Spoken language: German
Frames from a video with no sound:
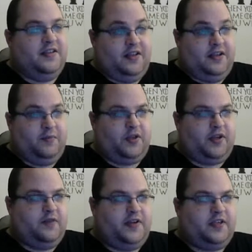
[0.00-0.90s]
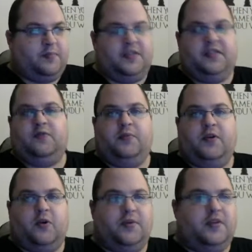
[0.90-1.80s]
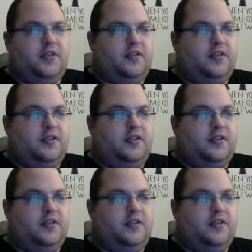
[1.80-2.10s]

ich möchte eine weitere Partie von mir kommentieren,